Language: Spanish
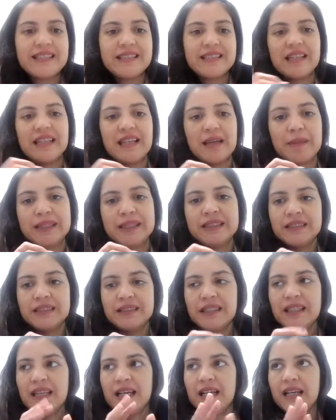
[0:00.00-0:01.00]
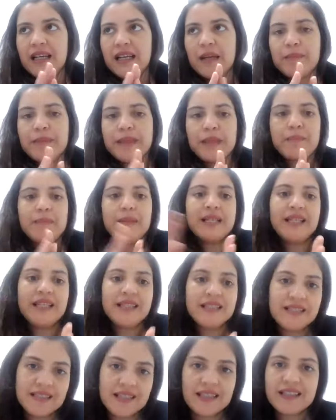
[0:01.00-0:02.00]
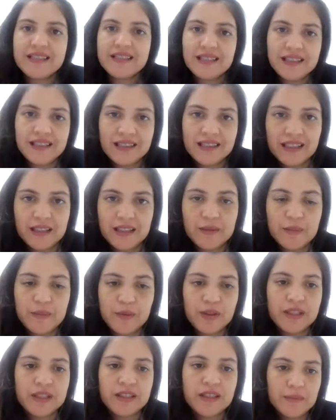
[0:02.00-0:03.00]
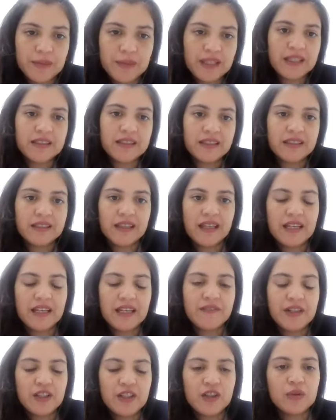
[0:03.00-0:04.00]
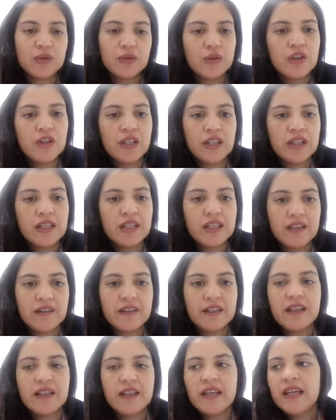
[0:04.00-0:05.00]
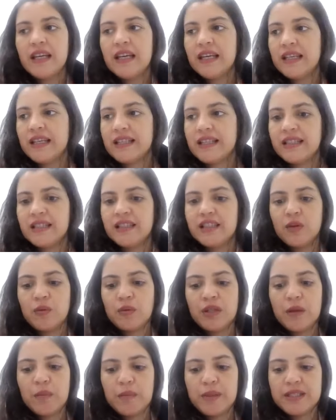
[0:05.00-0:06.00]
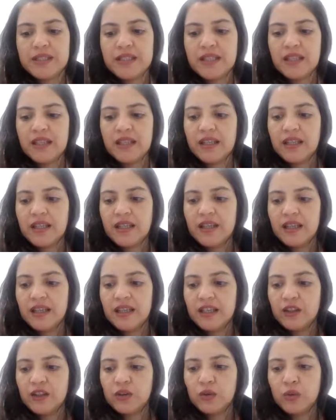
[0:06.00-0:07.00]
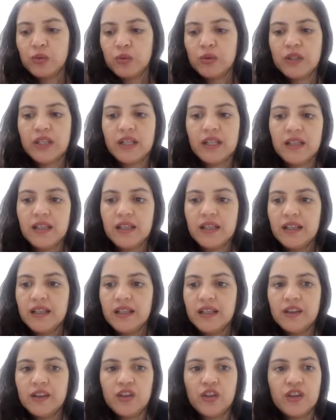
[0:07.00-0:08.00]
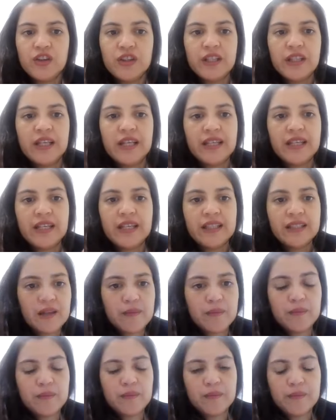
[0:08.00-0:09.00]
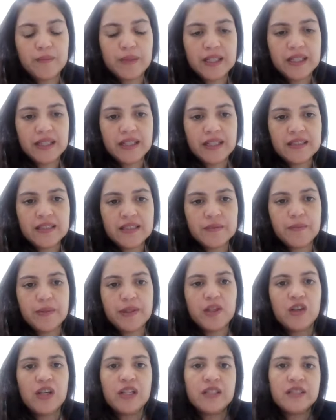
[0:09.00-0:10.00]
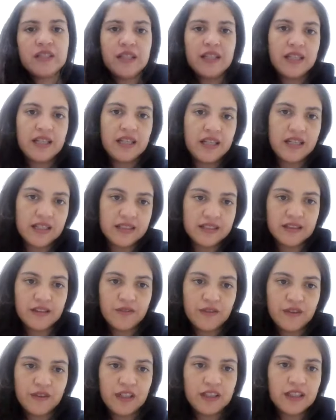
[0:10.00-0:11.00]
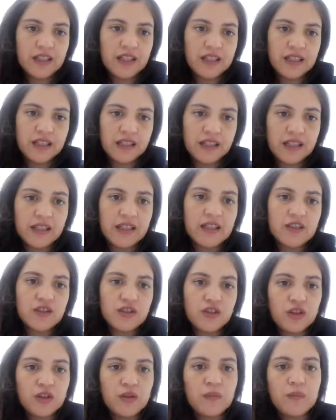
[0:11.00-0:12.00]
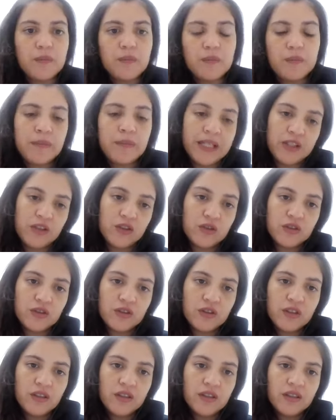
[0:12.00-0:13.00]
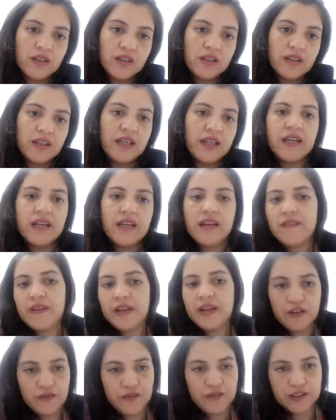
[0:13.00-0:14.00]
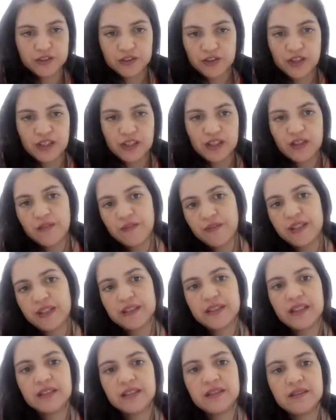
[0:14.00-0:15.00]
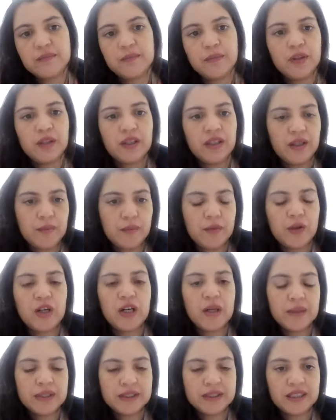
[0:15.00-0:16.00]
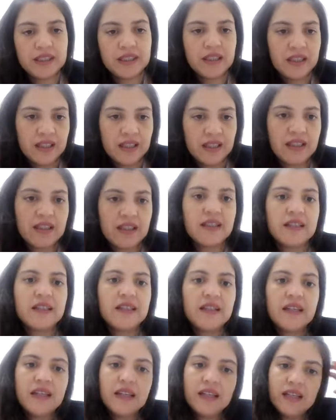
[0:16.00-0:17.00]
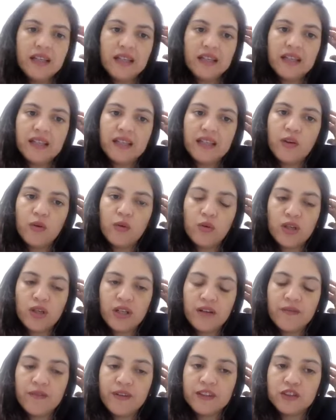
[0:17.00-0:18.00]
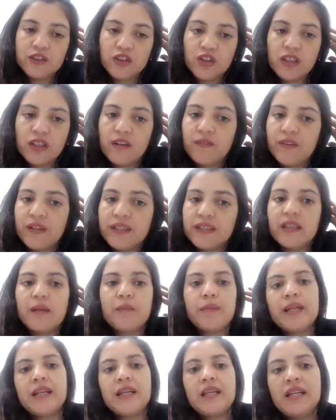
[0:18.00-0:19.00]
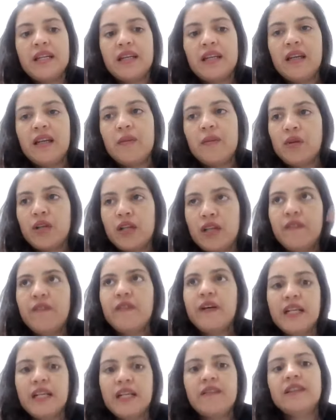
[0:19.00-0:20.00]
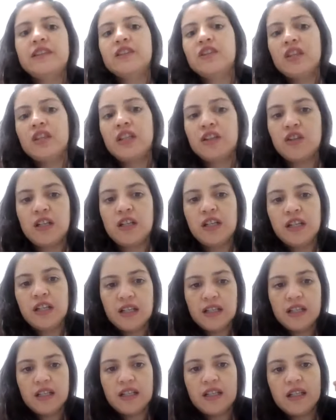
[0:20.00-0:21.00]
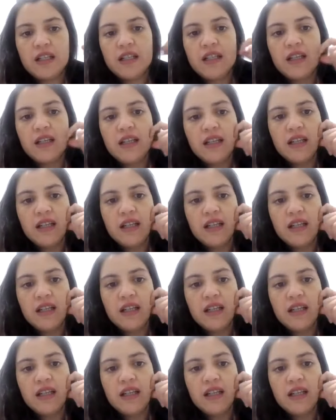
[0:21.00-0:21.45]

que es la, la, la, permanencia en esa carrera, porque también están, hay varios estudios que describen que existe como una especie de túnel donde entran varias, pero las que llegan hasta el final de la carrera son menos. Y ahí hay varios factores que afectan, por ejemplo, la maternidad eh, es un gran factor que afecta para que las mujeres vayan abandonando las carreras